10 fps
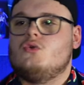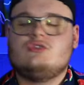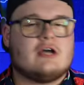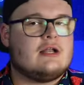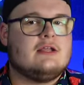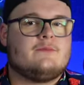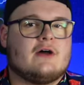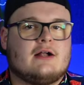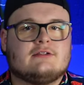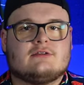und ja, lebt
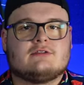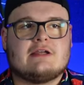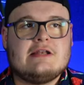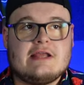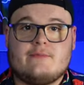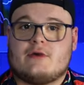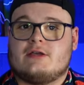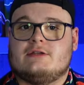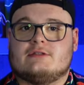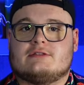er halt sein Leben
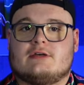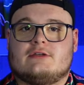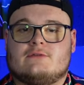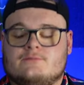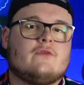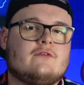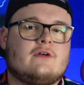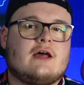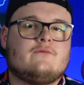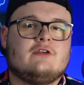einige Zeit. Auf jeden
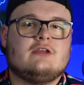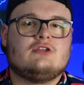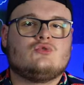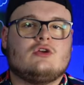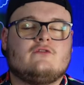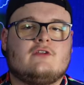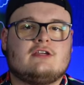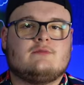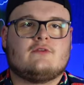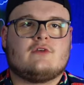Fall haben wir hier nicht nur ein
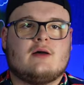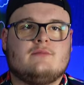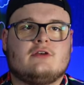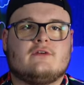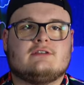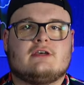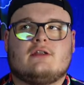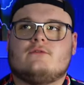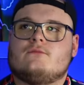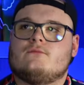Flashback, wir haben hier quasi
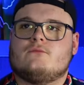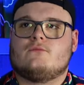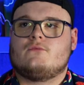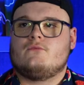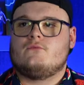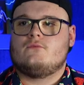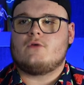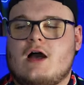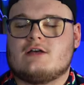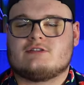ein
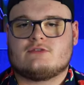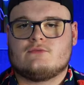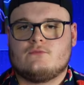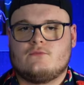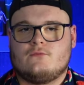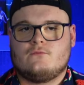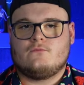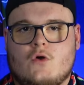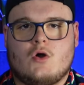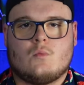Fast
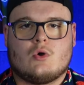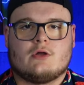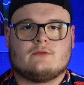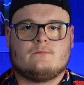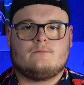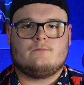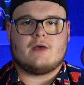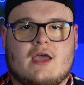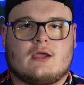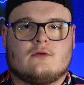Forward
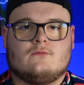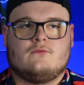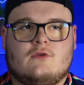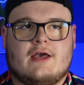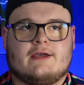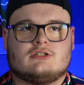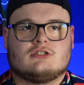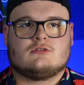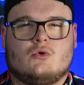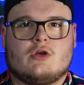Back,
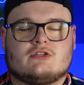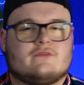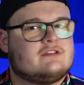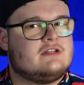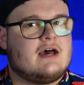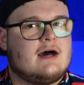Flash oder sowas in der